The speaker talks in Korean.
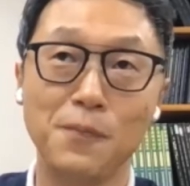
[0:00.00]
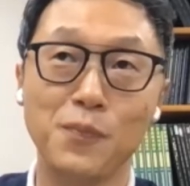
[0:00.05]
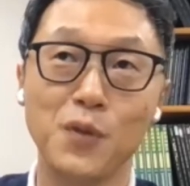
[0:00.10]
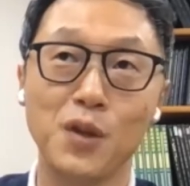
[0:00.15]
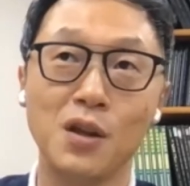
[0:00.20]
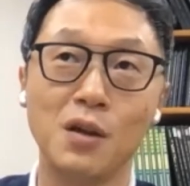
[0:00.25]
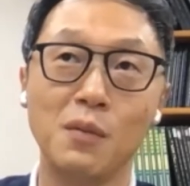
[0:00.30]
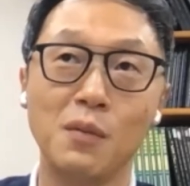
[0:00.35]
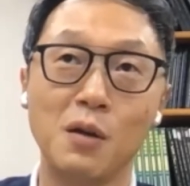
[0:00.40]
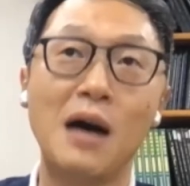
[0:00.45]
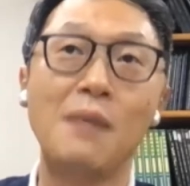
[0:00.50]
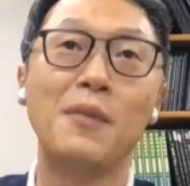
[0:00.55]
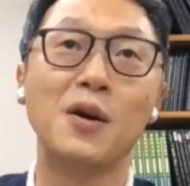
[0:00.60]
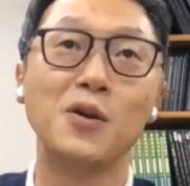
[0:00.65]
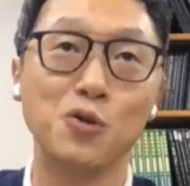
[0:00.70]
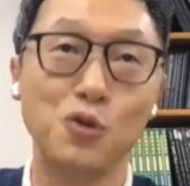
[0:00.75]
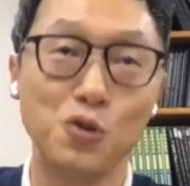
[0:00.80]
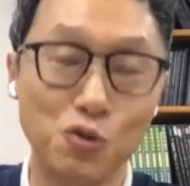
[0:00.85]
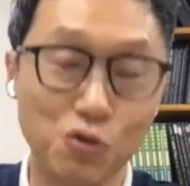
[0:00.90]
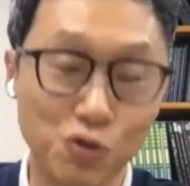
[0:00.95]
그다음에
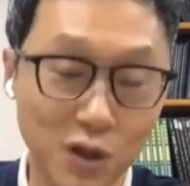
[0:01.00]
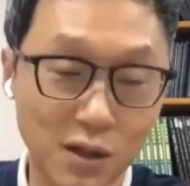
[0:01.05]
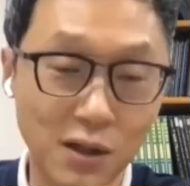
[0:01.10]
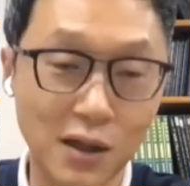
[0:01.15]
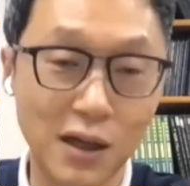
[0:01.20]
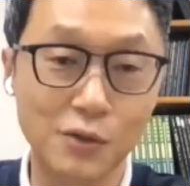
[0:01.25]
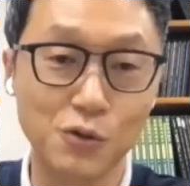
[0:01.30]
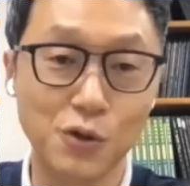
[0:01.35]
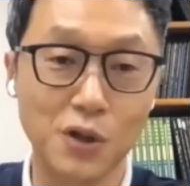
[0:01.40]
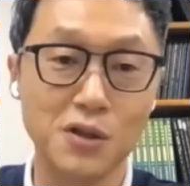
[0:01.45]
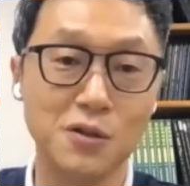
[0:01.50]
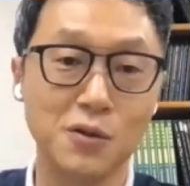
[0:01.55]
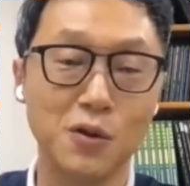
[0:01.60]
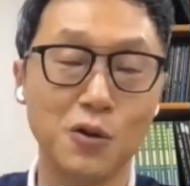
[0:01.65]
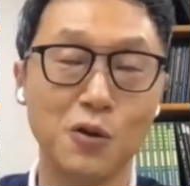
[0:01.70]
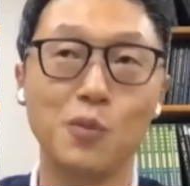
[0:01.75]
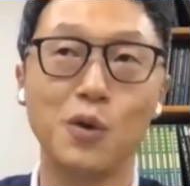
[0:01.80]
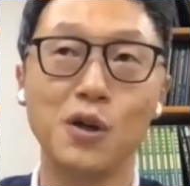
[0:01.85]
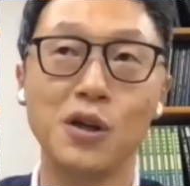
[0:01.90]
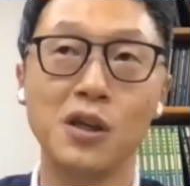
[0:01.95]
아마존은 누구나 다 알고 계신
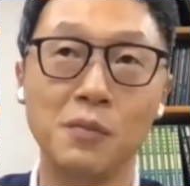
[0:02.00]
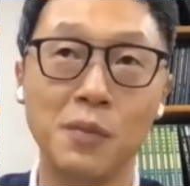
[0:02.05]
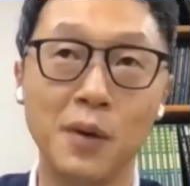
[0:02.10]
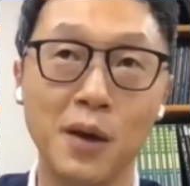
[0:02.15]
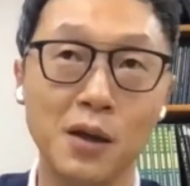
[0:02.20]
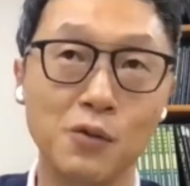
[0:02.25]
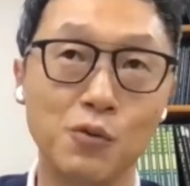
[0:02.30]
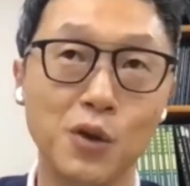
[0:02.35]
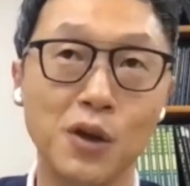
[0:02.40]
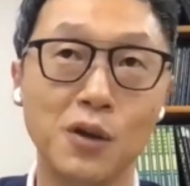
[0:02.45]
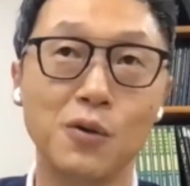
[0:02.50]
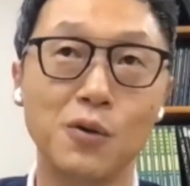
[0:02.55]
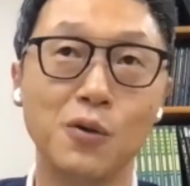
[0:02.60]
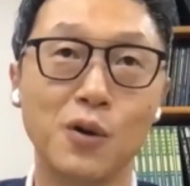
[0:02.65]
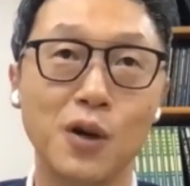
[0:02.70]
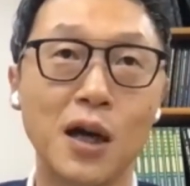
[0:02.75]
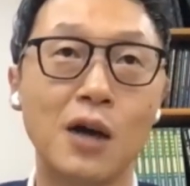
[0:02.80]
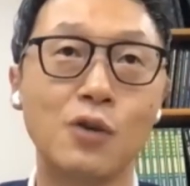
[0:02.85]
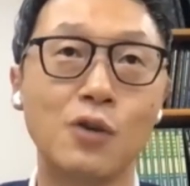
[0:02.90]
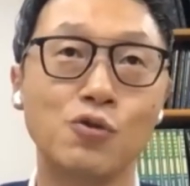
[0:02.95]
거고, 이베이도 있고,
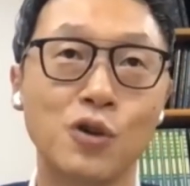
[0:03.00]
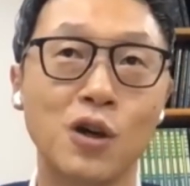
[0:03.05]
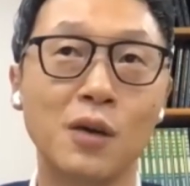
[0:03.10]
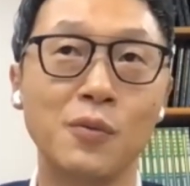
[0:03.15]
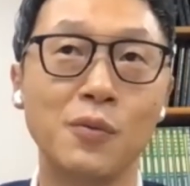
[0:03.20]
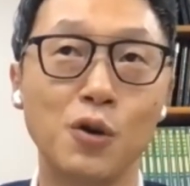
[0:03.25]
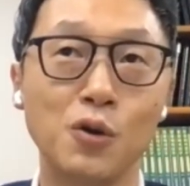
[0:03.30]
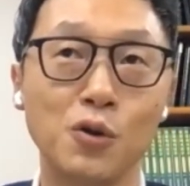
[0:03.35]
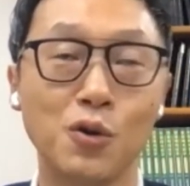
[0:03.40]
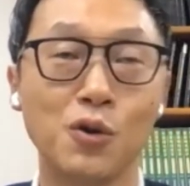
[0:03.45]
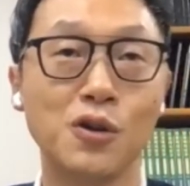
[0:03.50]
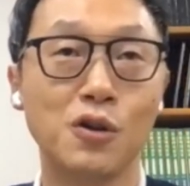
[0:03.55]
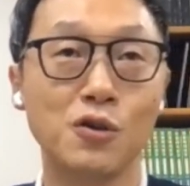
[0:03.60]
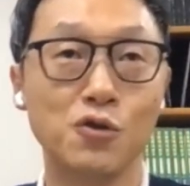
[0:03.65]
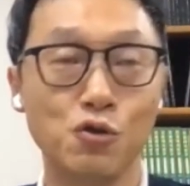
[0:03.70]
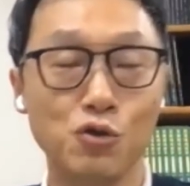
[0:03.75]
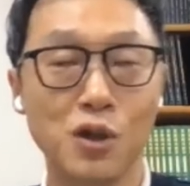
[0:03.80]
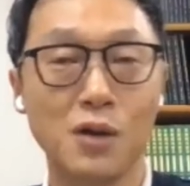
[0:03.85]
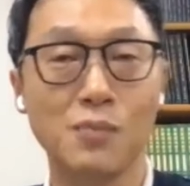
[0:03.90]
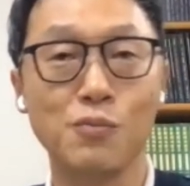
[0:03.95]
각 국가별로 또 그런
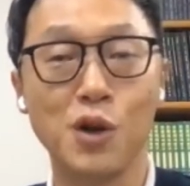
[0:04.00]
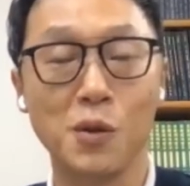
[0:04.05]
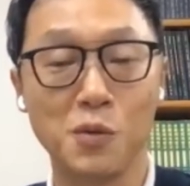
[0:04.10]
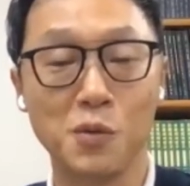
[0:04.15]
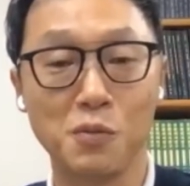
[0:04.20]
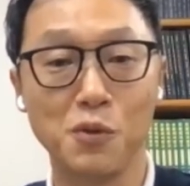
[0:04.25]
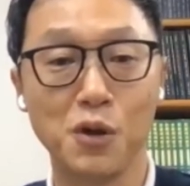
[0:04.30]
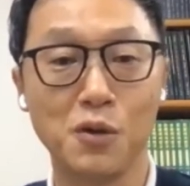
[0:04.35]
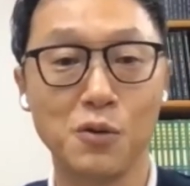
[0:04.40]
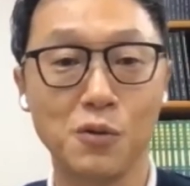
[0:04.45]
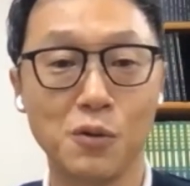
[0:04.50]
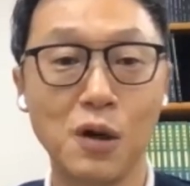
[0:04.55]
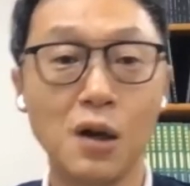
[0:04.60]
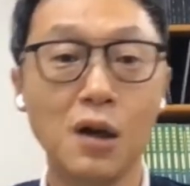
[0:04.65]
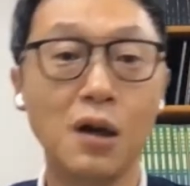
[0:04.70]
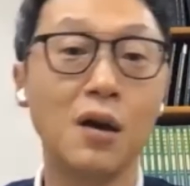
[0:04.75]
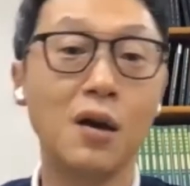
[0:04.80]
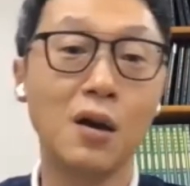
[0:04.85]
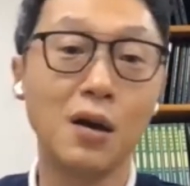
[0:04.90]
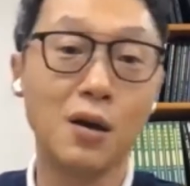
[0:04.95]
유사한 플랫폼이 있고,
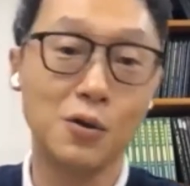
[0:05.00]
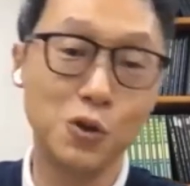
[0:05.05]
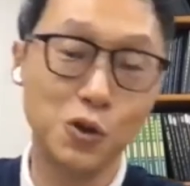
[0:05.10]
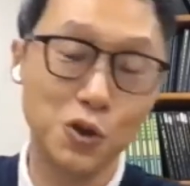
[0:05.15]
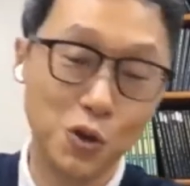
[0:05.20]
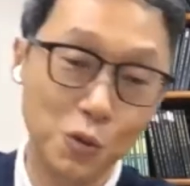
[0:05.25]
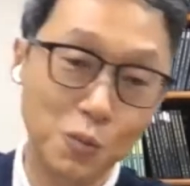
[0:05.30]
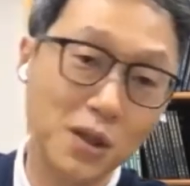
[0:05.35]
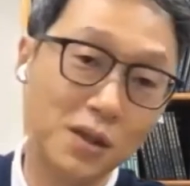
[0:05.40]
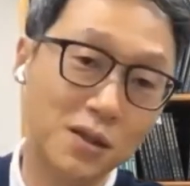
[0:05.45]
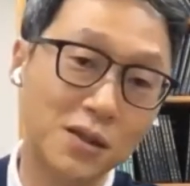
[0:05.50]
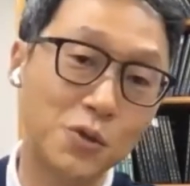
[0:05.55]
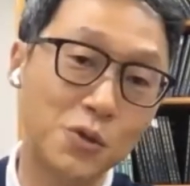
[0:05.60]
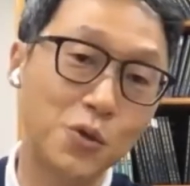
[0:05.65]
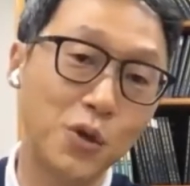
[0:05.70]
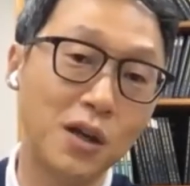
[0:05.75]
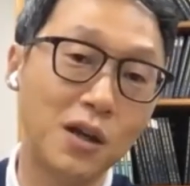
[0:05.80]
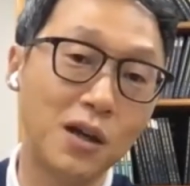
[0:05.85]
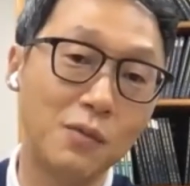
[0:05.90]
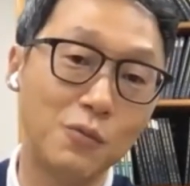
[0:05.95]

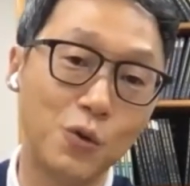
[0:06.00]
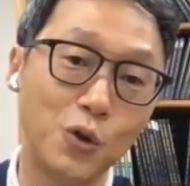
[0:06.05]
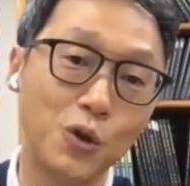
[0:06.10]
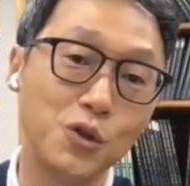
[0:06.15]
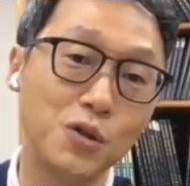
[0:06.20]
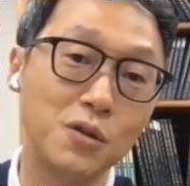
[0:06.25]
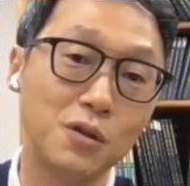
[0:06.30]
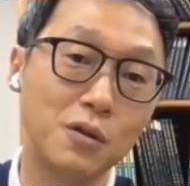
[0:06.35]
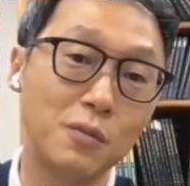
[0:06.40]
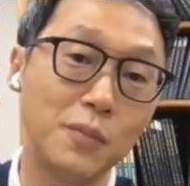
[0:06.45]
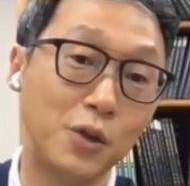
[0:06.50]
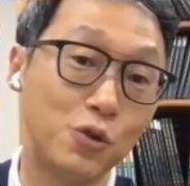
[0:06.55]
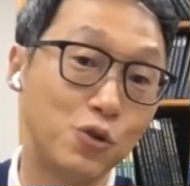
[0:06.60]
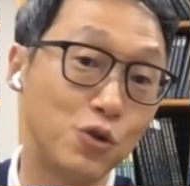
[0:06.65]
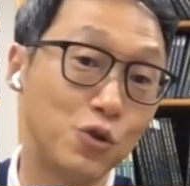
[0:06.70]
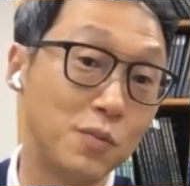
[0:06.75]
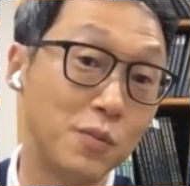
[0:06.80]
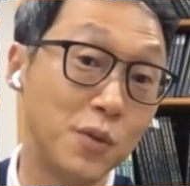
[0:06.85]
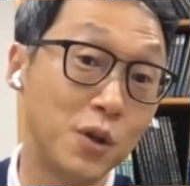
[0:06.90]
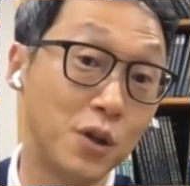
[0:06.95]
그쪽에 나가면 훨씬 더
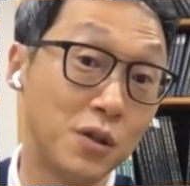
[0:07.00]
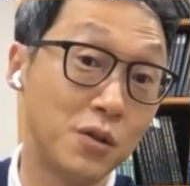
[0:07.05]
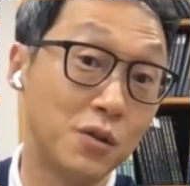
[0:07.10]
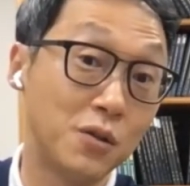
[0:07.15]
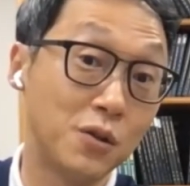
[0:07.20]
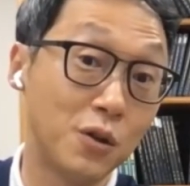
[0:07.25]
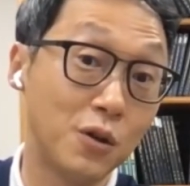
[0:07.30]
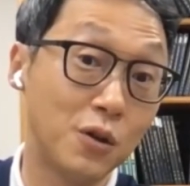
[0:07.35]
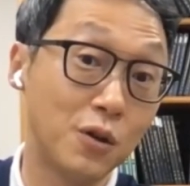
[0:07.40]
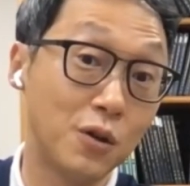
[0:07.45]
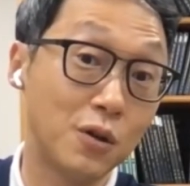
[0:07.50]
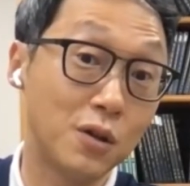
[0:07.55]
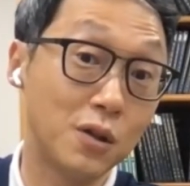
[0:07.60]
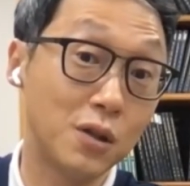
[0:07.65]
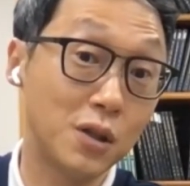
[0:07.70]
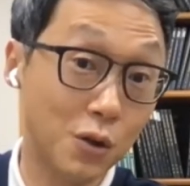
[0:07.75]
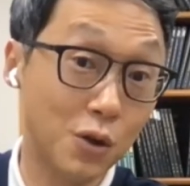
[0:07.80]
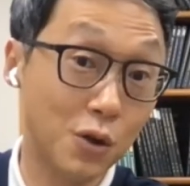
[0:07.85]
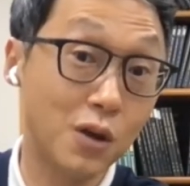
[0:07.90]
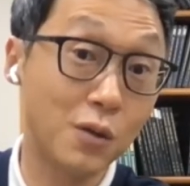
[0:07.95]
매출 면에서는 더
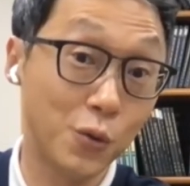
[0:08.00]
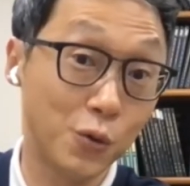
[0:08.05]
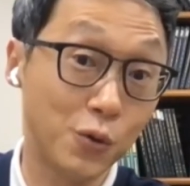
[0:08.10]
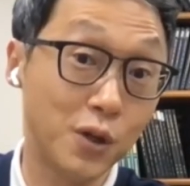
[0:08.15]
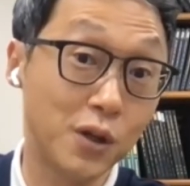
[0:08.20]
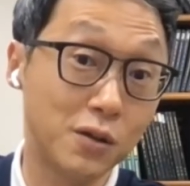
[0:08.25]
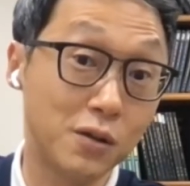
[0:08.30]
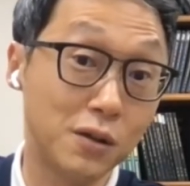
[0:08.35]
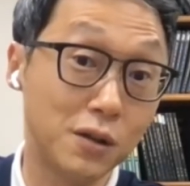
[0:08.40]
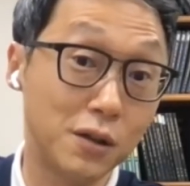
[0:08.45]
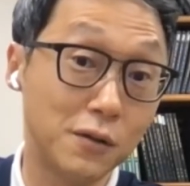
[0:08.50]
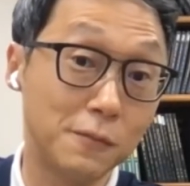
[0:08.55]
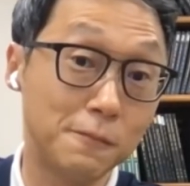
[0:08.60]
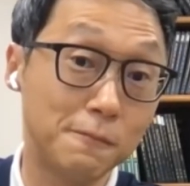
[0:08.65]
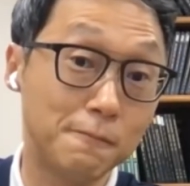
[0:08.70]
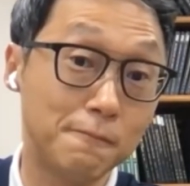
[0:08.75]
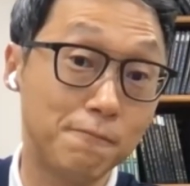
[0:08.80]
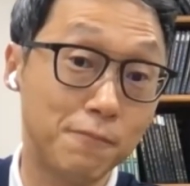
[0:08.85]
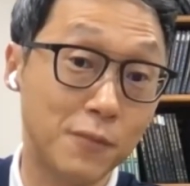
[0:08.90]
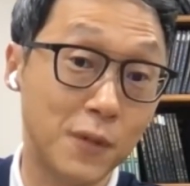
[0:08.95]
클 거라고 보고 있거든요.
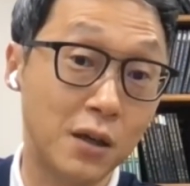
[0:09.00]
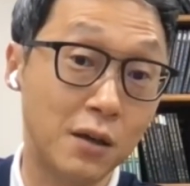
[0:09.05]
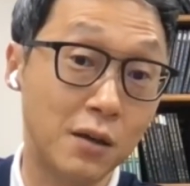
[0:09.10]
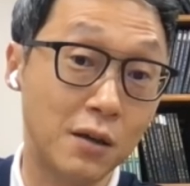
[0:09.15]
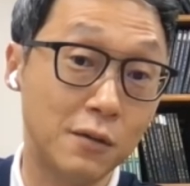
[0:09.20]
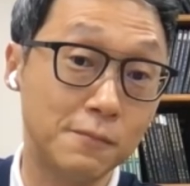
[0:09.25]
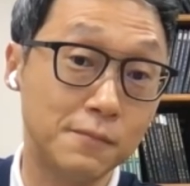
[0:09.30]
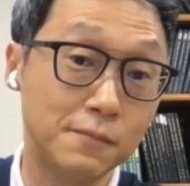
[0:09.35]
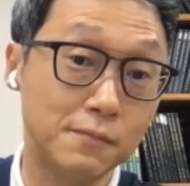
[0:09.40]
네.